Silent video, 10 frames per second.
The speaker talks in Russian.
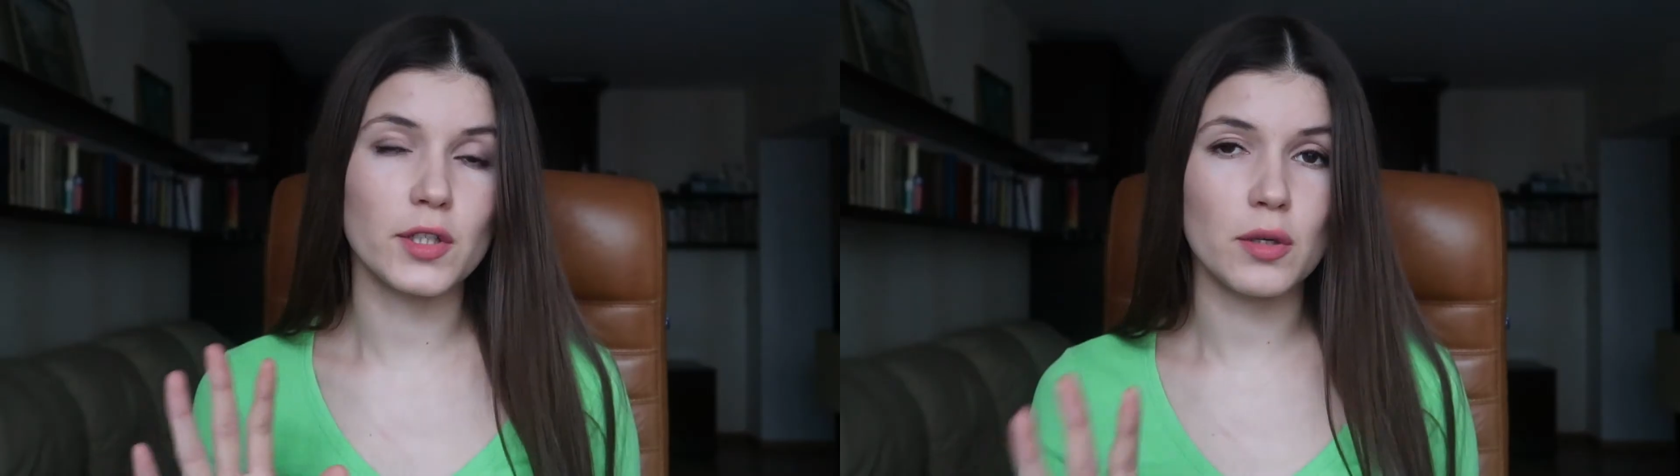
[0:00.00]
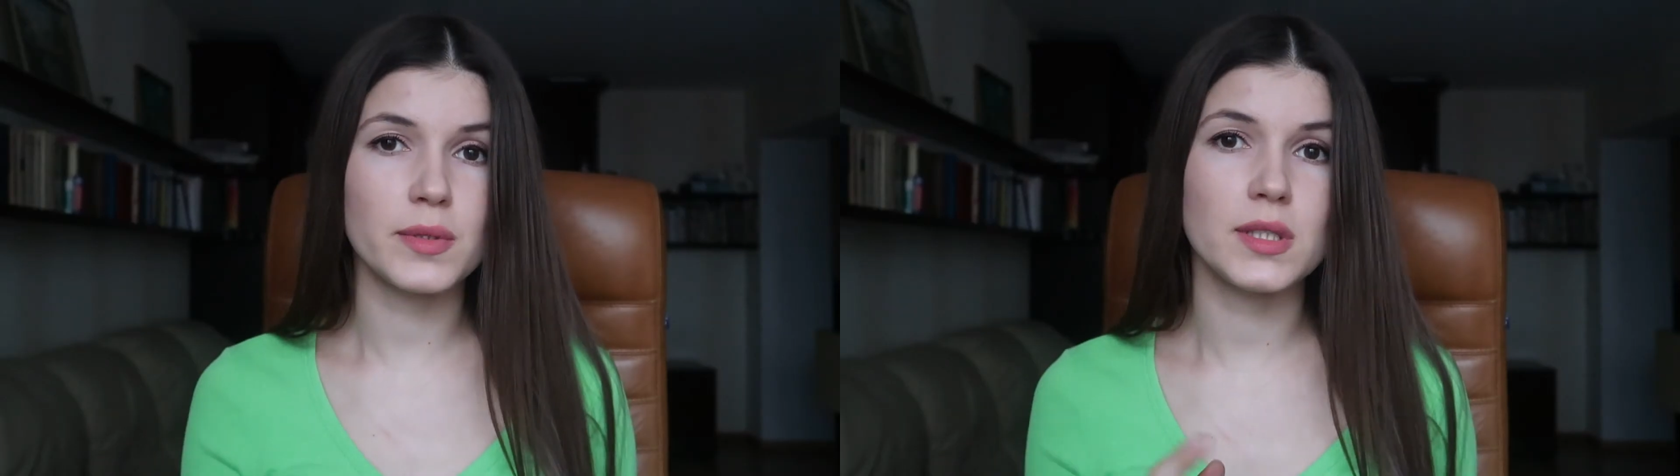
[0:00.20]

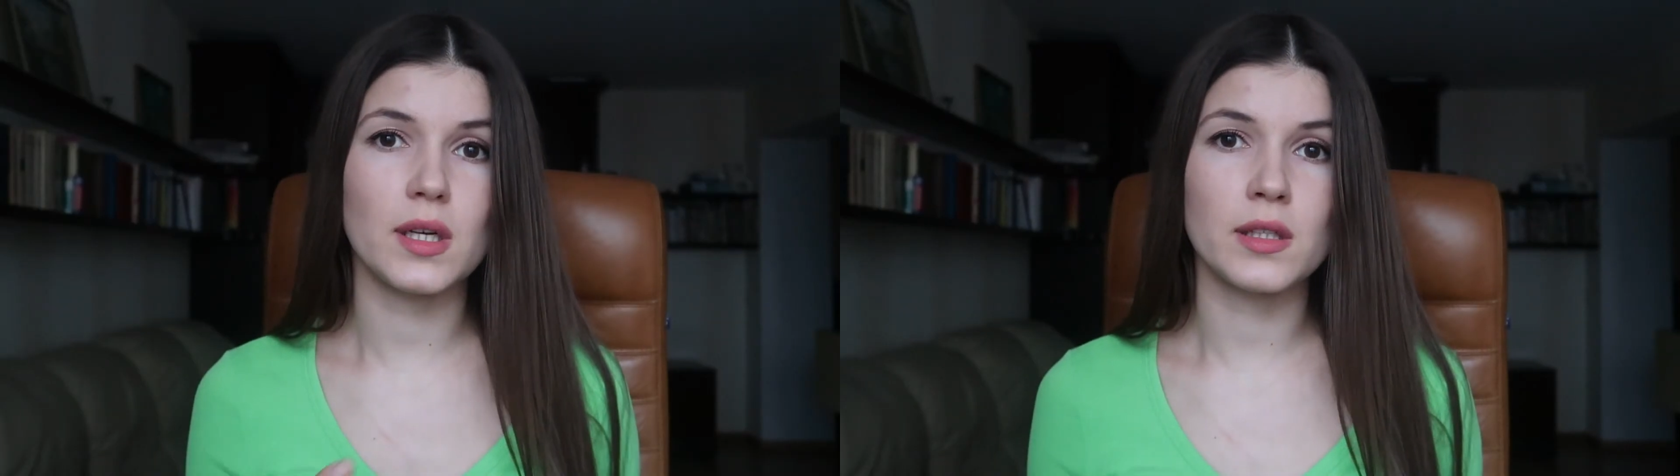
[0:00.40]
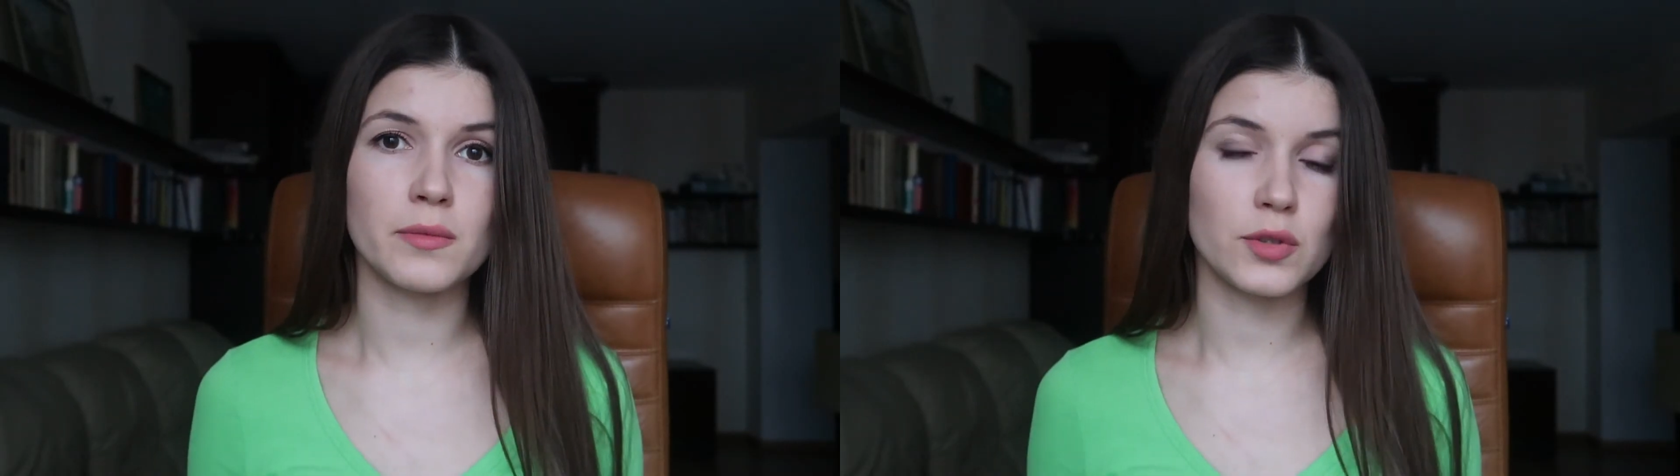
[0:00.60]

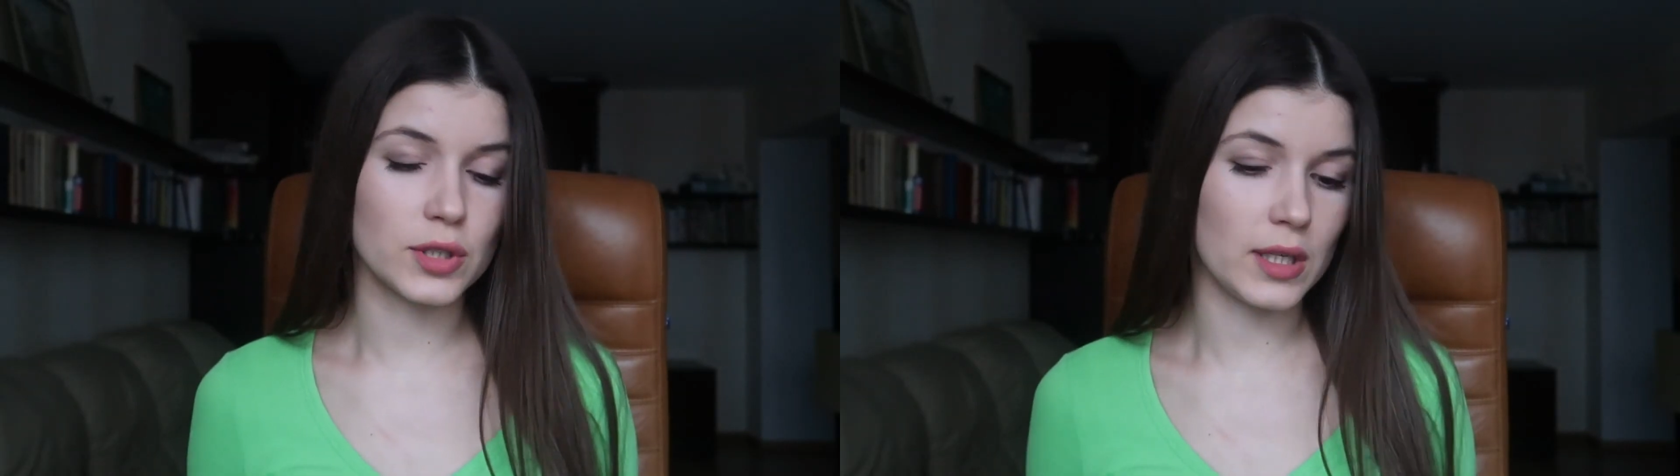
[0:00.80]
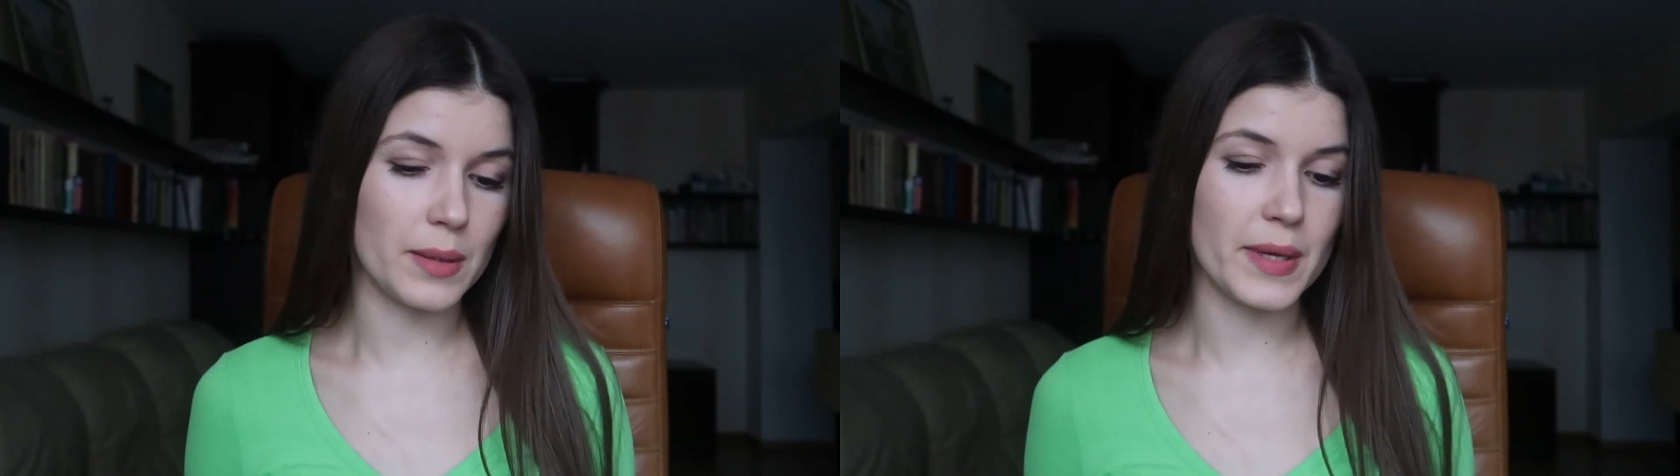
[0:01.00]
Вернемся
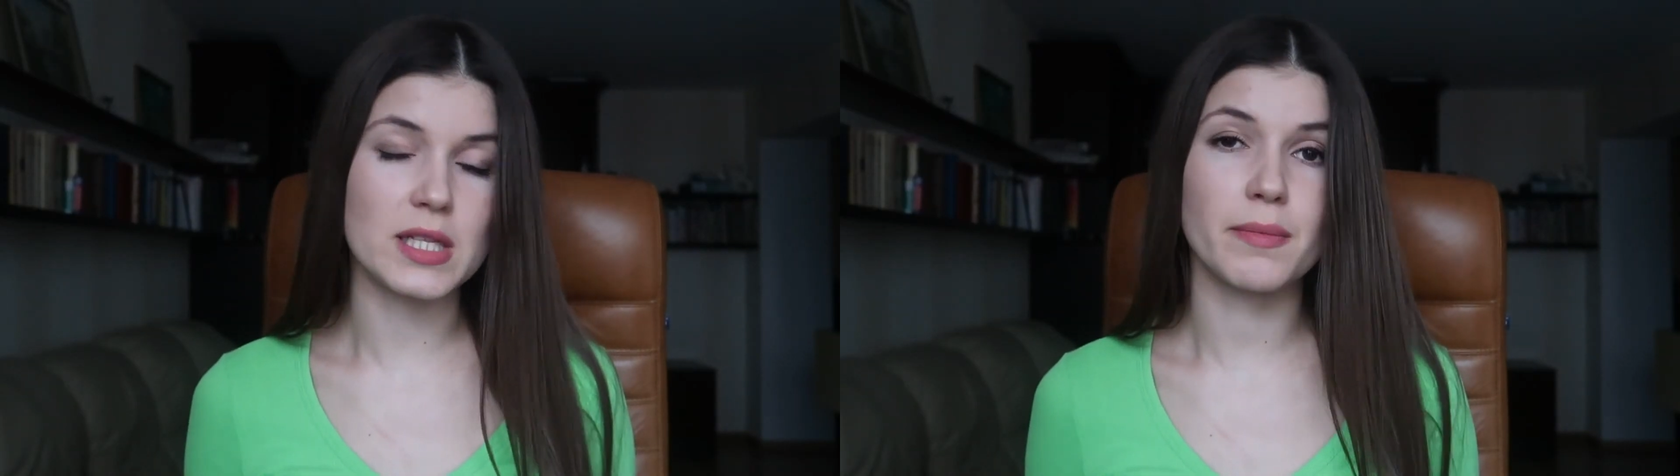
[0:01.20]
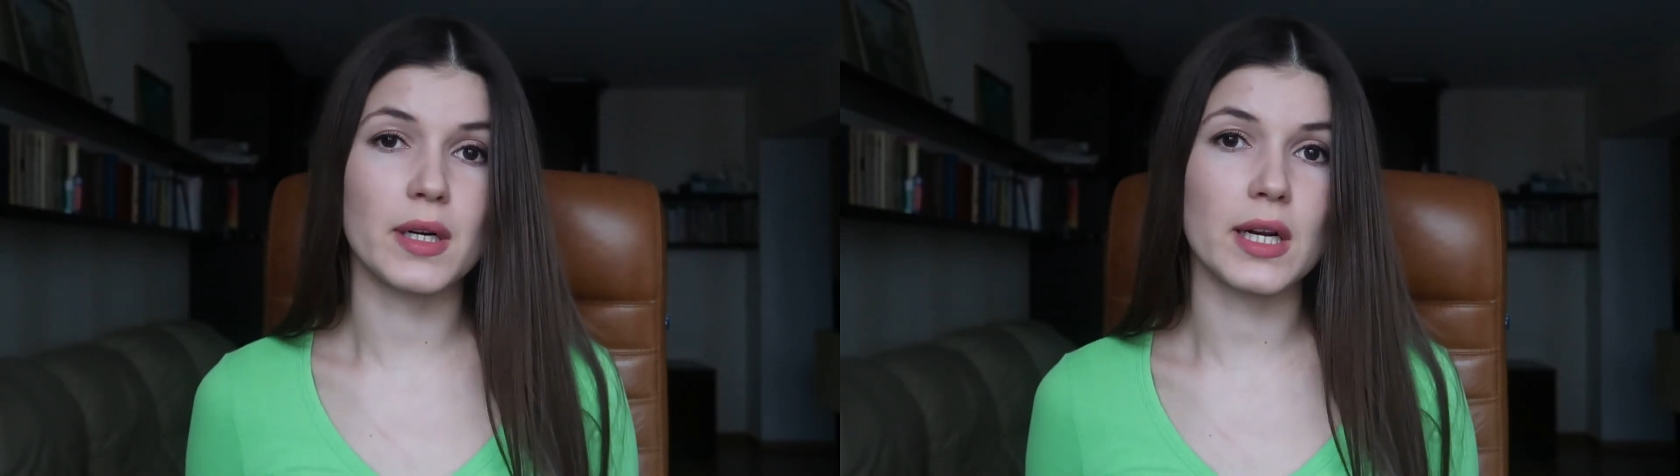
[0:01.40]
немножко
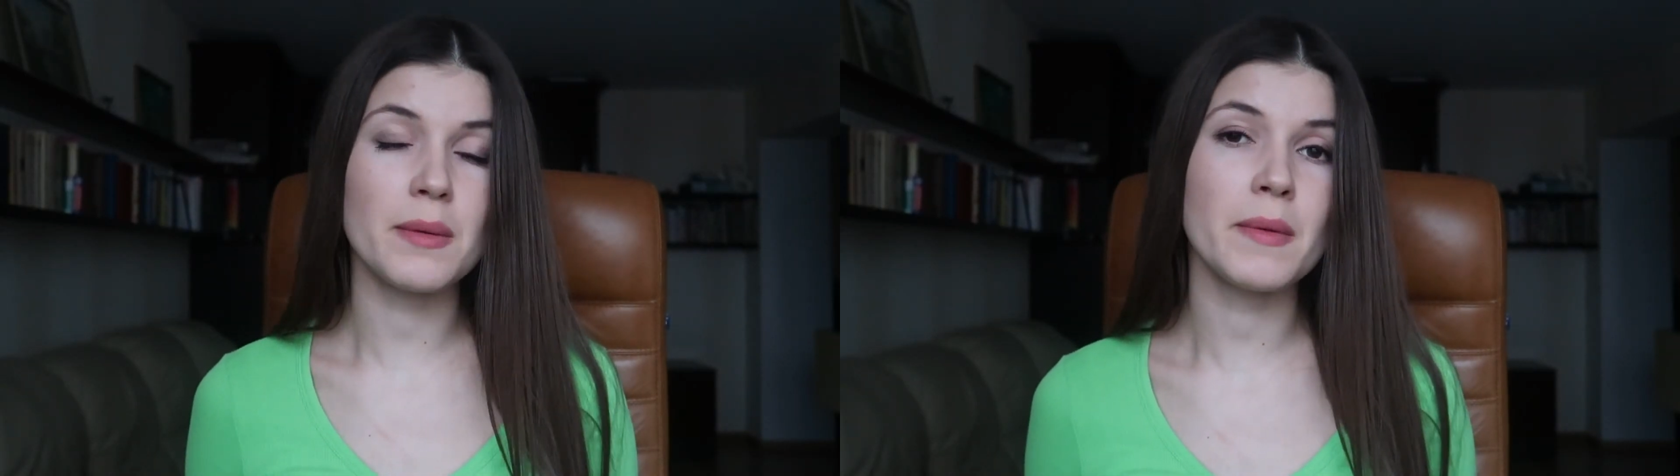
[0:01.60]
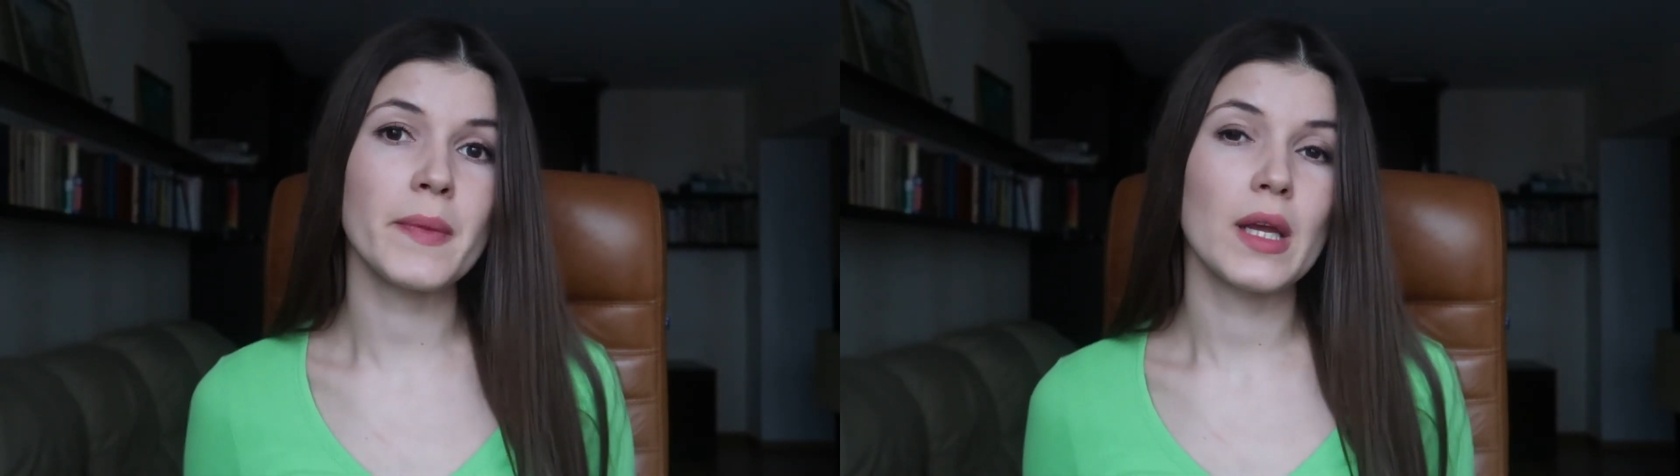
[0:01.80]
опять к
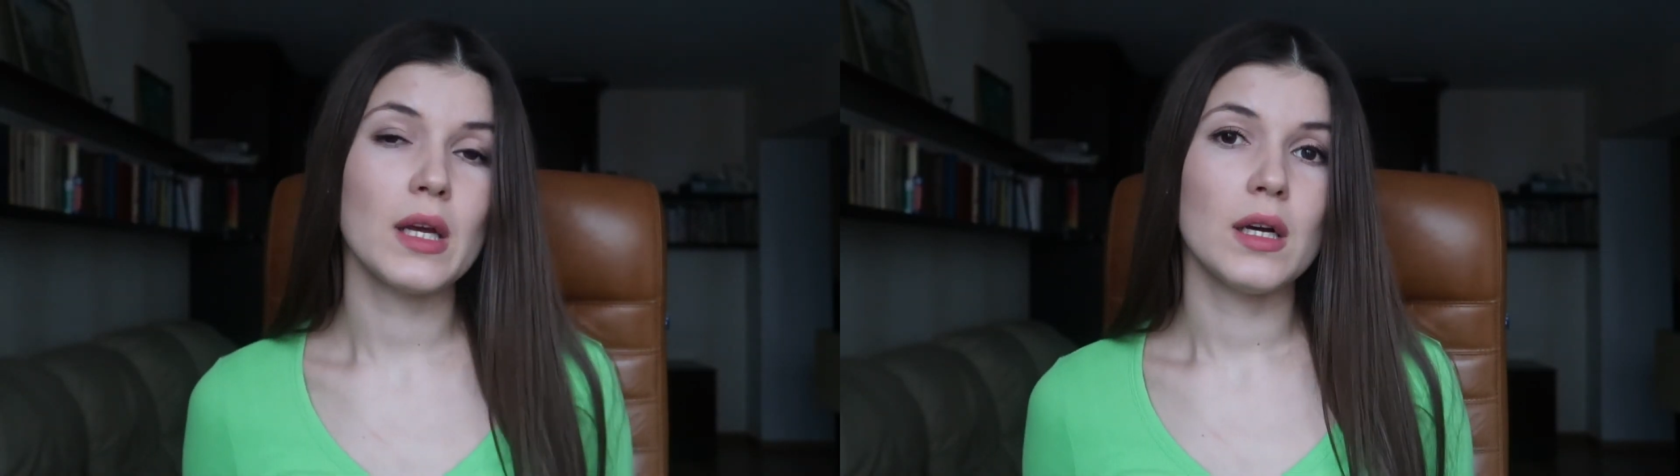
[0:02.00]
программе.